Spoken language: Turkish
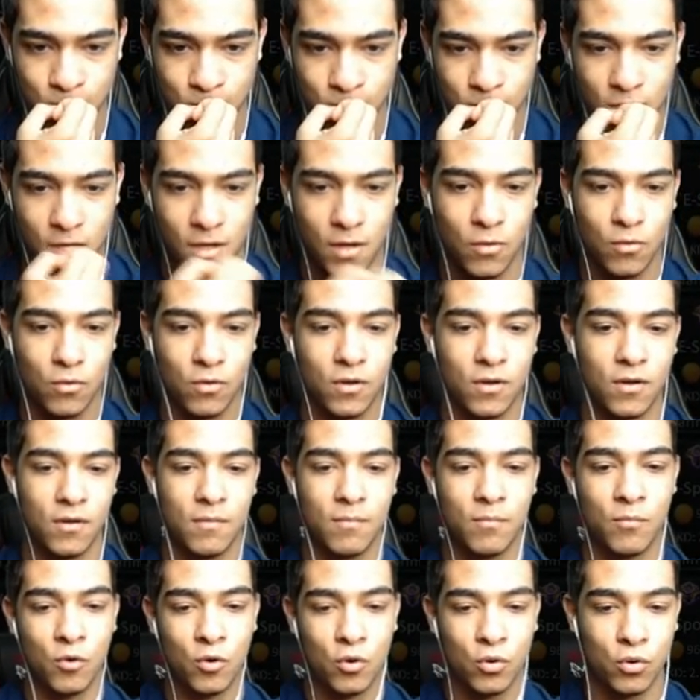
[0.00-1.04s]
Auga
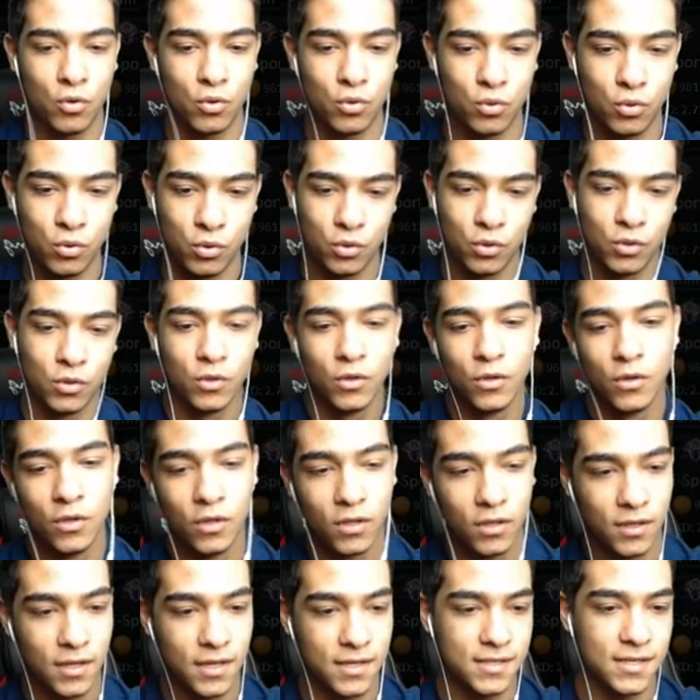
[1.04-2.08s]
mor
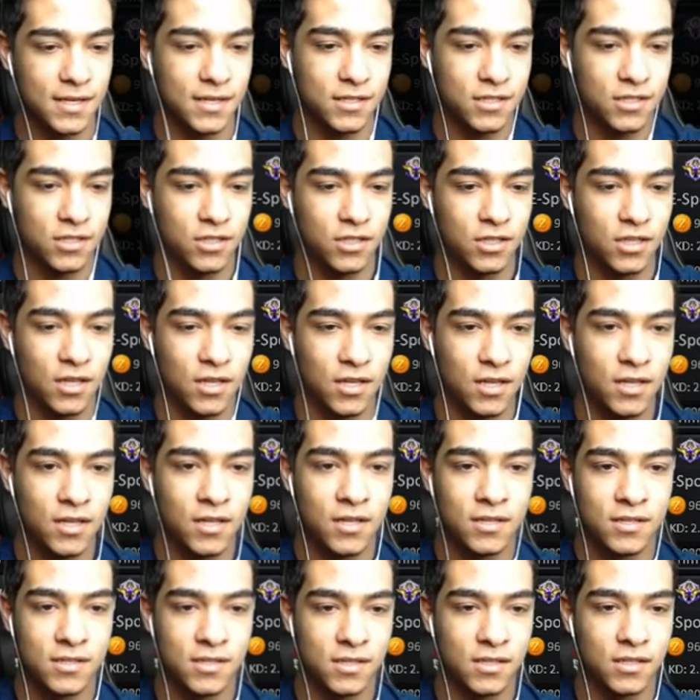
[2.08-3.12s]
lazer çıktı.
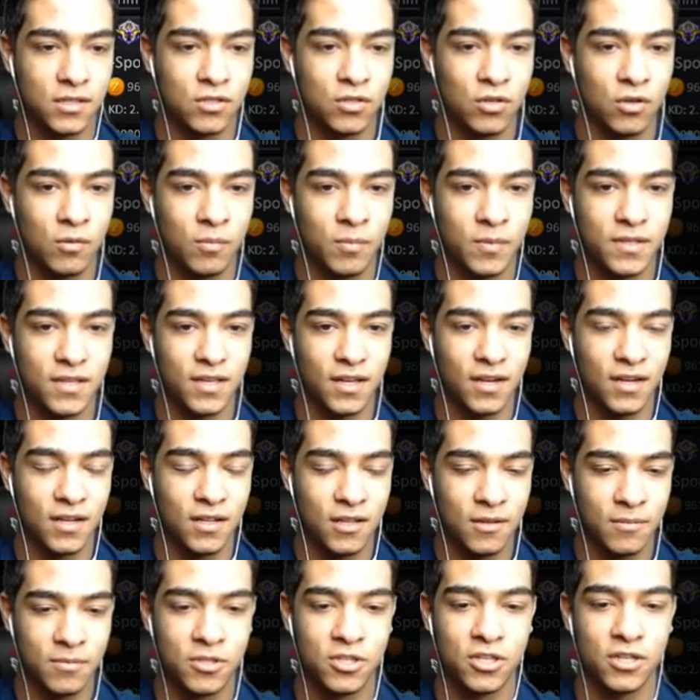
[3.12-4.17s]
İyi sıkıntı yok. Bir tane
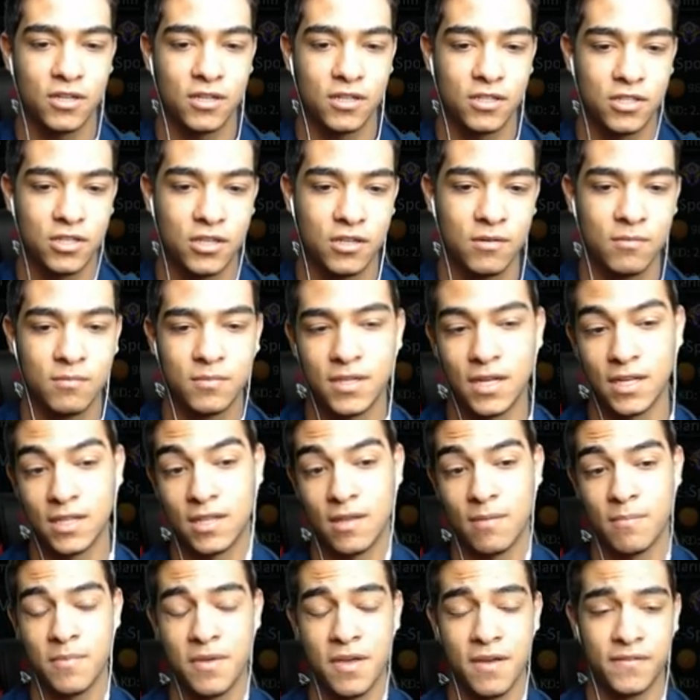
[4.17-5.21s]
de bıçak açalım.
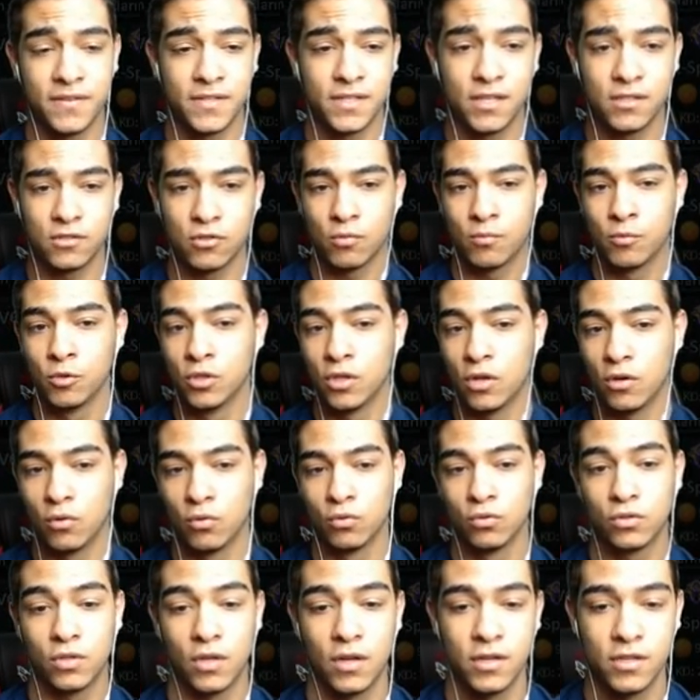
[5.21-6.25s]
Zaten bir efsane çıktı. Bundan
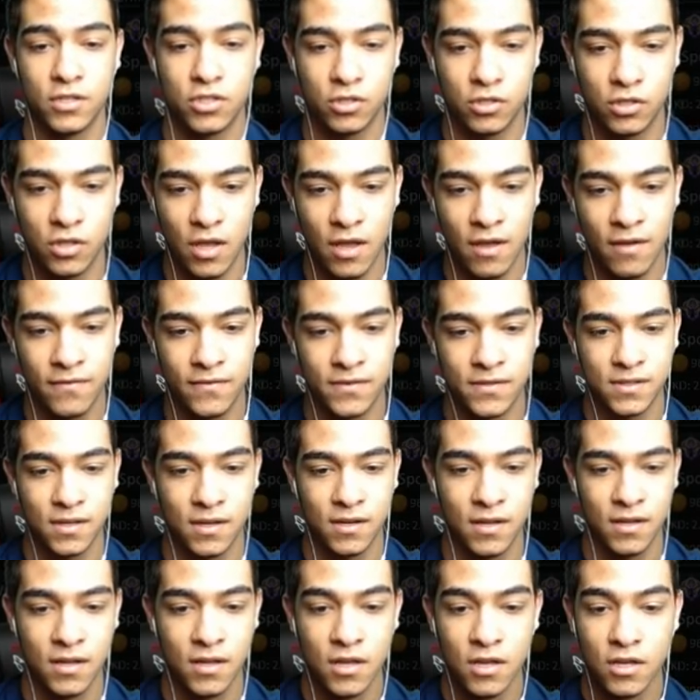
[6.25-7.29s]
10 tane çıktı. Karanfil,
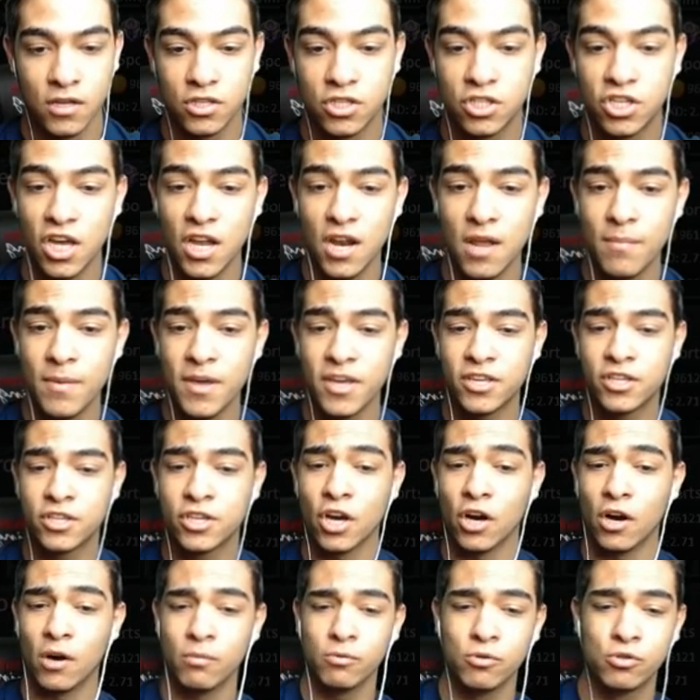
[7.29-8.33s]
efsane. Kelebek
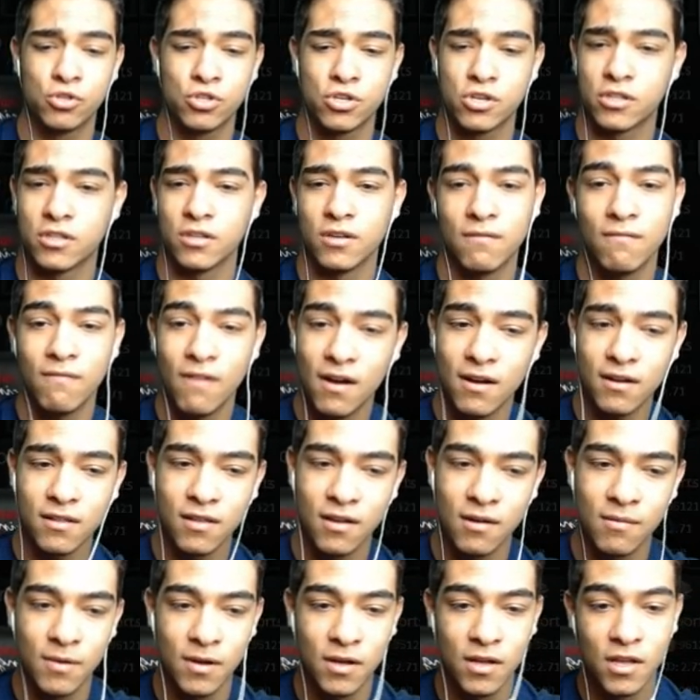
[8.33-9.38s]
kabus çıktı. Vardı
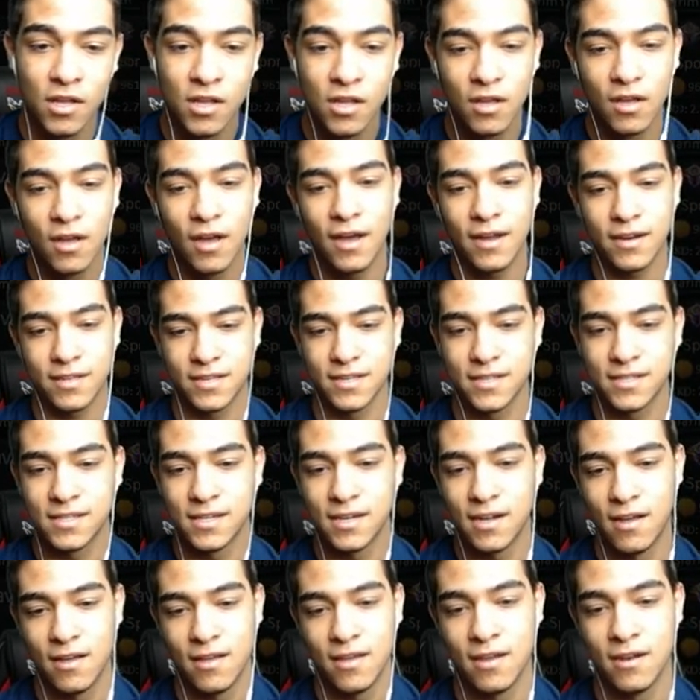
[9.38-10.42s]
ama herkesin
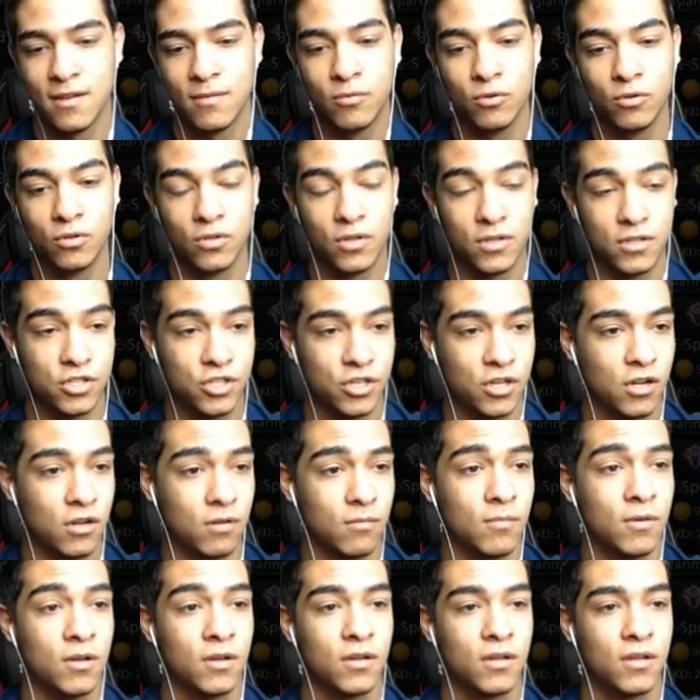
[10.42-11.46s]
hayali bundan
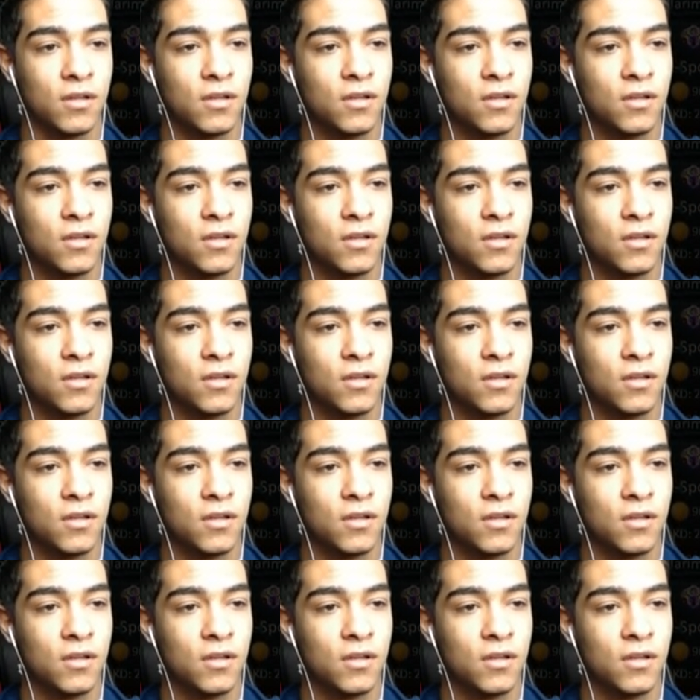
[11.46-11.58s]
çıkartmak.